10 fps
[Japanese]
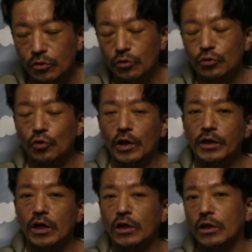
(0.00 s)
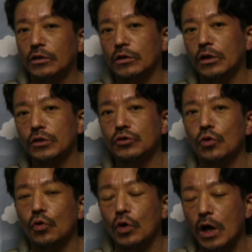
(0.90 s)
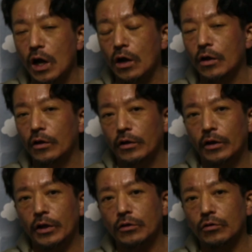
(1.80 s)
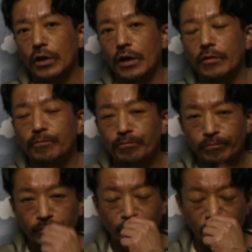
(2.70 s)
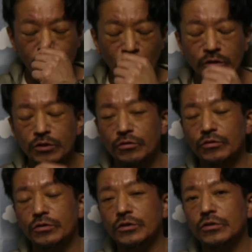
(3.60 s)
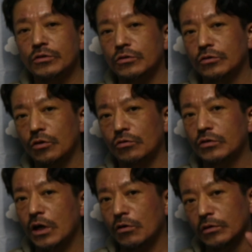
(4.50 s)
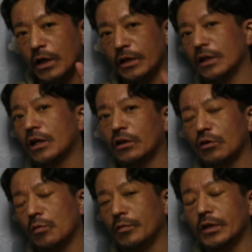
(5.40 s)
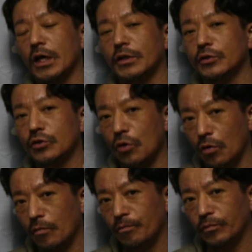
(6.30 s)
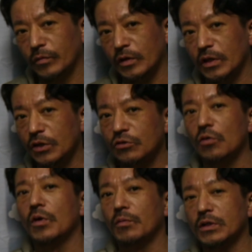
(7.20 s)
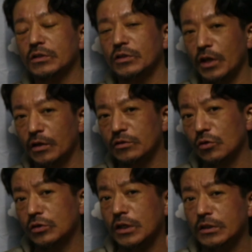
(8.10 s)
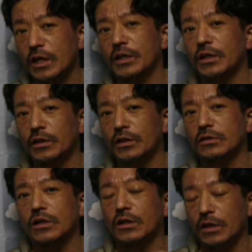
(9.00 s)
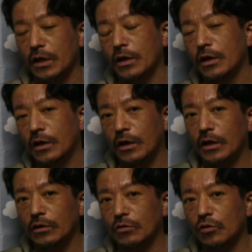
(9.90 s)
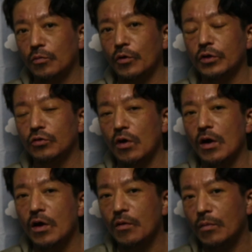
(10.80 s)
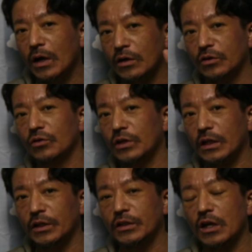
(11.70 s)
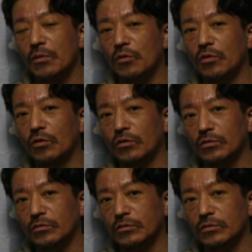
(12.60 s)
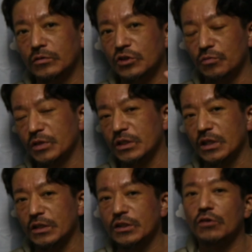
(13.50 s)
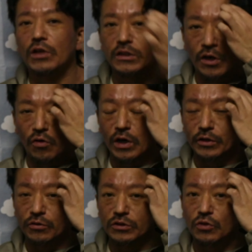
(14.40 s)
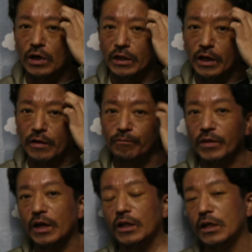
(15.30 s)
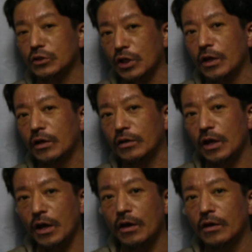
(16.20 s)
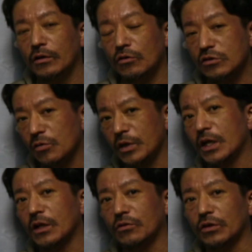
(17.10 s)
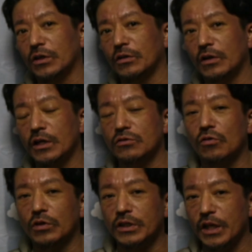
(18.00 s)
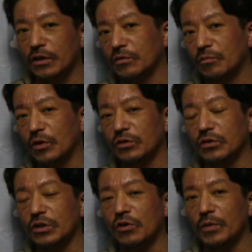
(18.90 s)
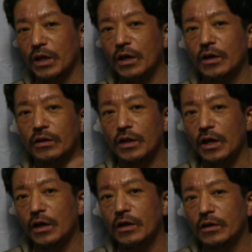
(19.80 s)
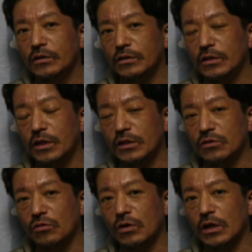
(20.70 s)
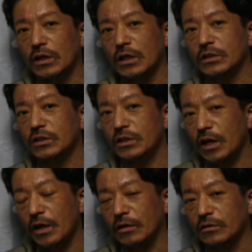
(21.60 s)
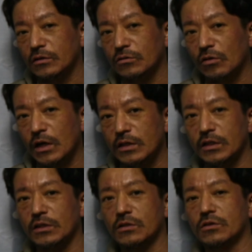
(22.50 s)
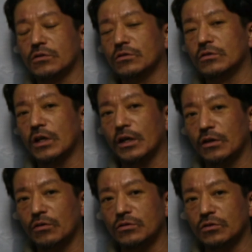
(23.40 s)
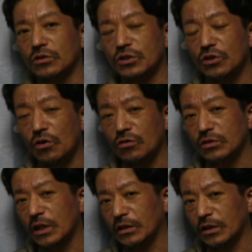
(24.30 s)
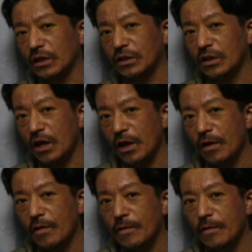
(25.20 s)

今日の動画いかがだったでしょうかえっ、ー、とねもう一度復習すると「うかを何が何でも見たい人」いると思いますね。超絶体験ですからね。えっ、ー、と、このポイントは真っ黒になってきたらもう準備してください。他の用事とかね、投げ出して。で、どうしても見れない時、冷蔵庫に入れる。ポイント2個目ね。で、冷蔵庫から出して、ずっと観察するんだけど、ちょっと白くなってきて、